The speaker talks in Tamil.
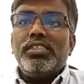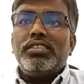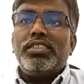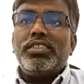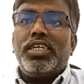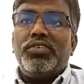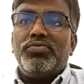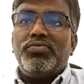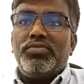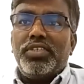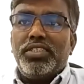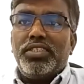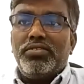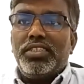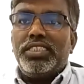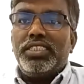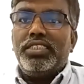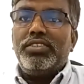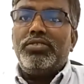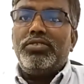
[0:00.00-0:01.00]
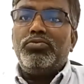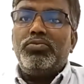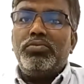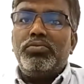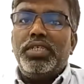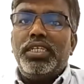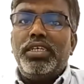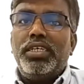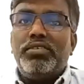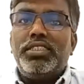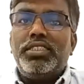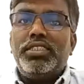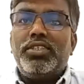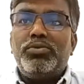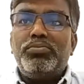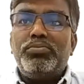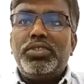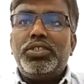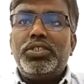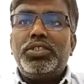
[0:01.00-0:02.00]
சாஃப்ட்வேர் வந்துட்டு உண்மையிலேயே வந்துட்டு
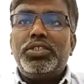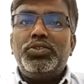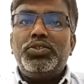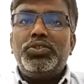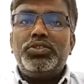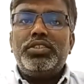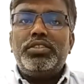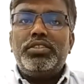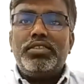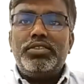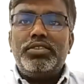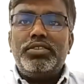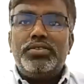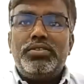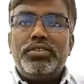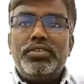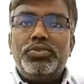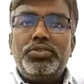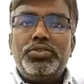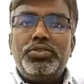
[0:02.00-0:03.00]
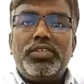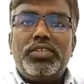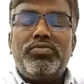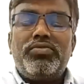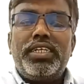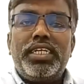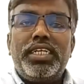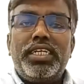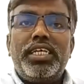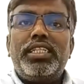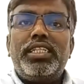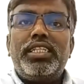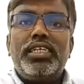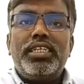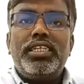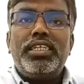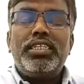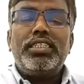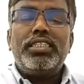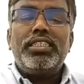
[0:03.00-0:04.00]
ரொம்ப யூசர் யூசர் ஃப்ரெண்ட்லியாக தான்
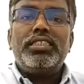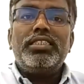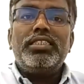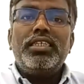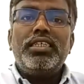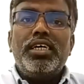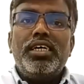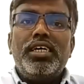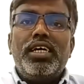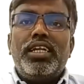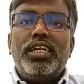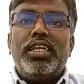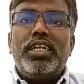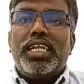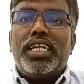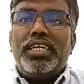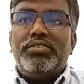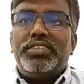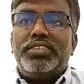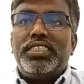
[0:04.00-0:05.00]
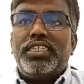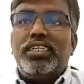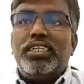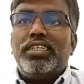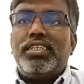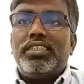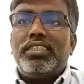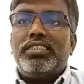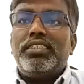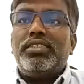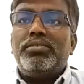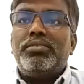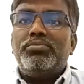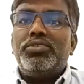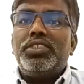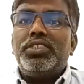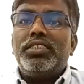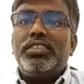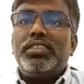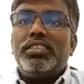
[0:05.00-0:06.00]
இருக்குது நிறைய விஷயங்கள் கற்றுக்க
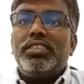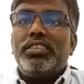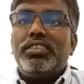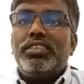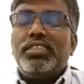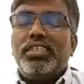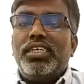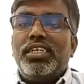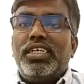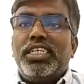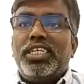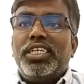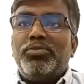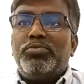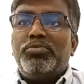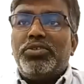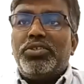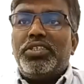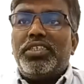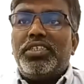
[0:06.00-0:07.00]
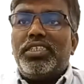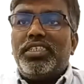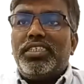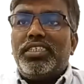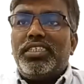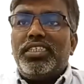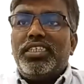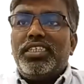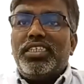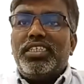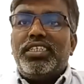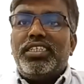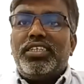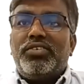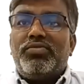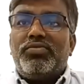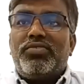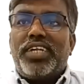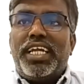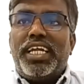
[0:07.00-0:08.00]
முடிஞ்சது இப்போ
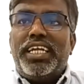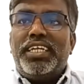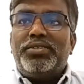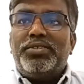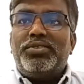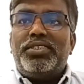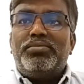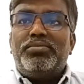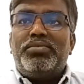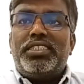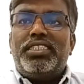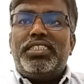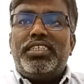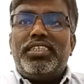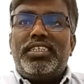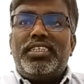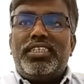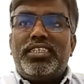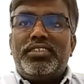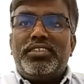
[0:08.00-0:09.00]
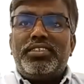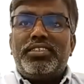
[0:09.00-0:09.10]
ஃப்ரைடே கூட பார்த்தீங்கன்னா